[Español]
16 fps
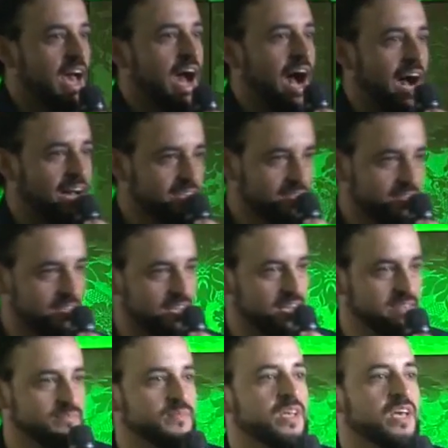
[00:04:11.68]

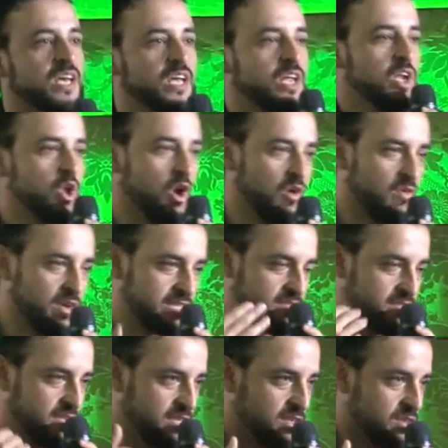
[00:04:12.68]
hasta los
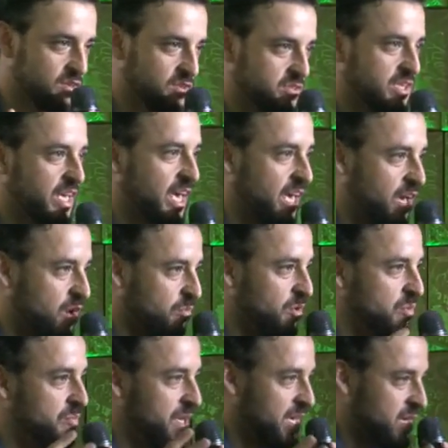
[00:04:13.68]
vecinos que como
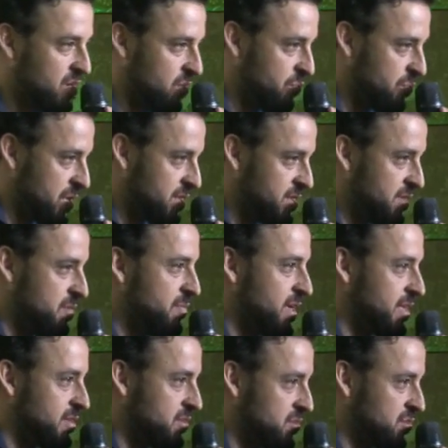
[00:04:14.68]
en
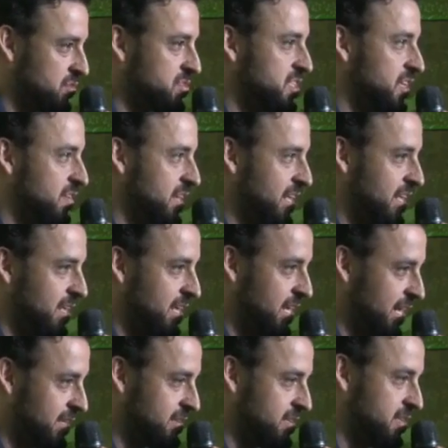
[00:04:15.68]
microemprendimiento llevan
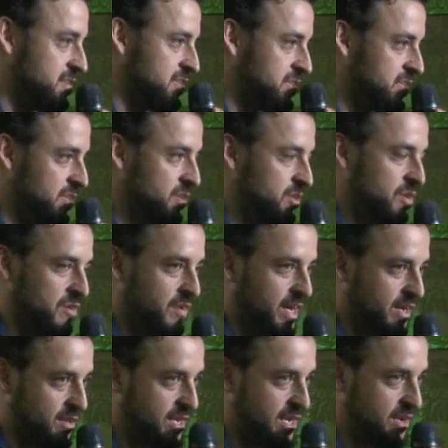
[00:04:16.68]
adelante en distintos
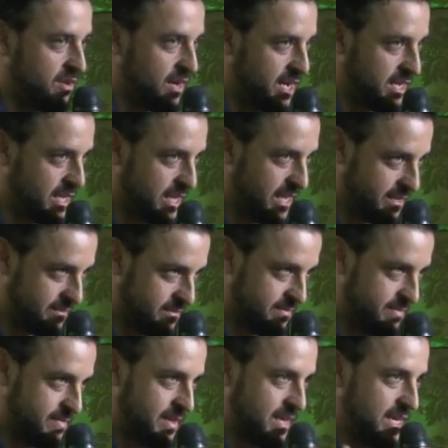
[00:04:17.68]
barrios de la localidad
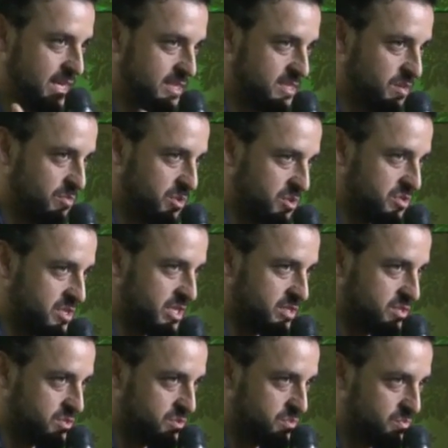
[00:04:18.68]
ese
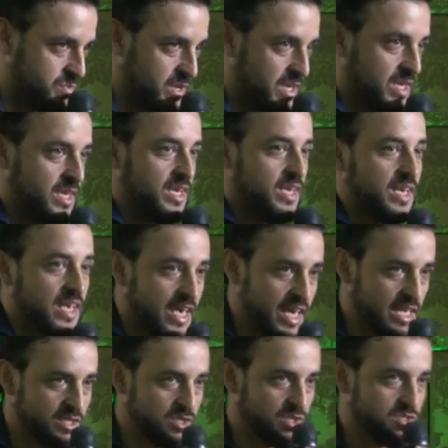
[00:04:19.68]
proceso.
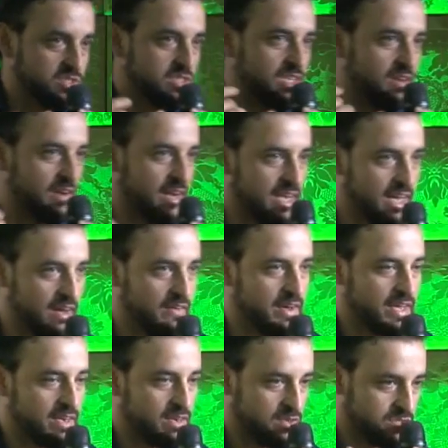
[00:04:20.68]
Ellos se van a
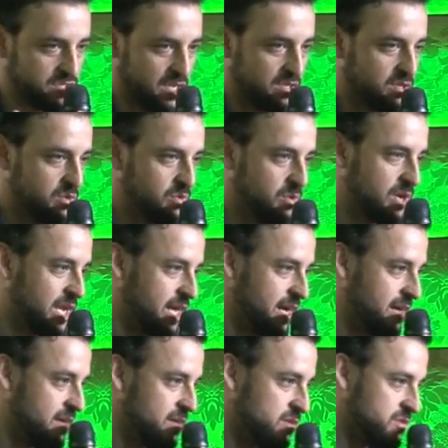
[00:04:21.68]
ver, ¿no es cierto?,
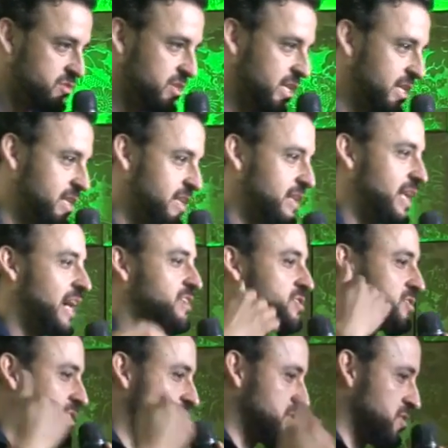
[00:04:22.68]
nucleados en
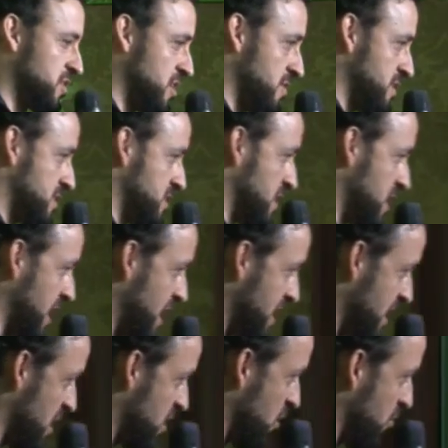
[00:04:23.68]
asociaciones
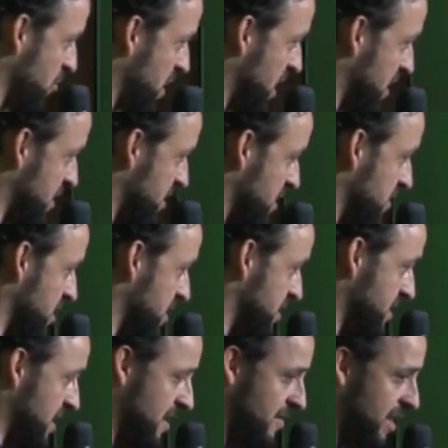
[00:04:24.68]
vecinales, cooperativas de
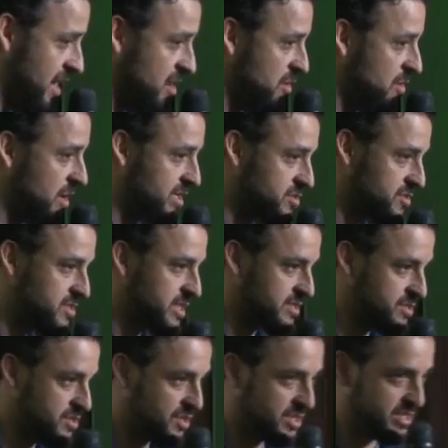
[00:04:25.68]
trabajo,
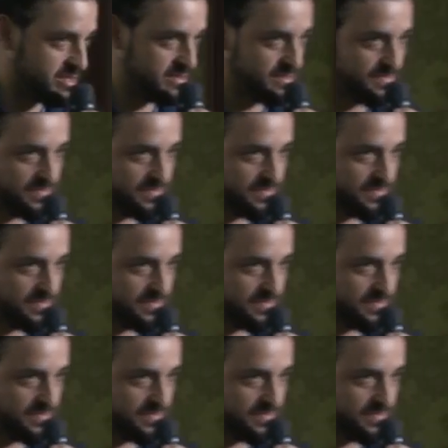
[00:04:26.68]
asociaciones.